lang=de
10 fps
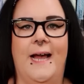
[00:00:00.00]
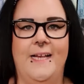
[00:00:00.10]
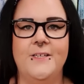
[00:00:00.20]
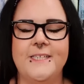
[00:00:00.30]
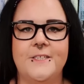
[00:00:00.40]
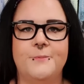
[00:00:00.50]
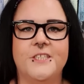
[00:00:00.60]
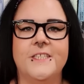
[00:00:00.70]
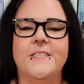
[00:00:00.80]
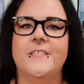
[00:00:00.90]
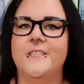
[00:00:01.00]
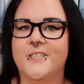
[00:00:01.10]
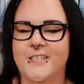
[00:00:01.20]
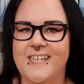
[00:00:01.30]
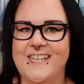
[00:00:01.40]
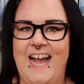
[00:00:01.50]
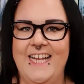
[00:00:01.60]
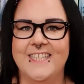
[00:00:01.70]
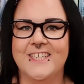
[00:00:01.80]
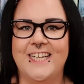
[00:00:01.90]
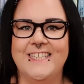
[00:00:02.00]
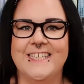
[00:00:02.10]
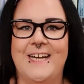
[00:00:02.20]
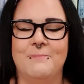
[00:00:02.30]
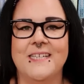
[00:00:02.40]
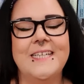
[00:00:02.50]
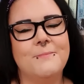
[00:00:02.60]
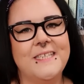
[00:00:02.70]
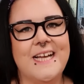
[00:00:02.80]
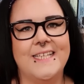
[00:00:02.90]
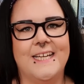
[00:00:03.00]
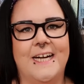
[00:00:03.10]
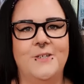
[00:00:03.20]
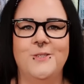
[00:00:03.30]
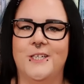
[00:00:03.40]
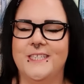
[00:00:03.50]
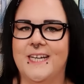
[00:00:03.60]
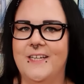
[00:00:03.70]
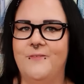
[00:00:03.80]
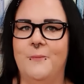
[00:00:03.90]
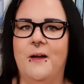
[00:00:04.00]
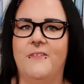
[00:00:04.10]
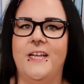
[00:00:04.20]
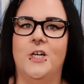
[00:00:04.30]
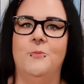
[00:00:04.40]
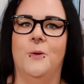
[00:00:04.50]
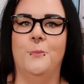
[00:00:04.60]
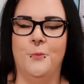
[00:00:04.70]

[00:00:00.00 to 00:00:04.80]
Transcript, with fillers: Hallo ihr Hübschen, schön, dass ihr eingeschaltet habt. Ich bin Tanja und heute reden wir mal wieder über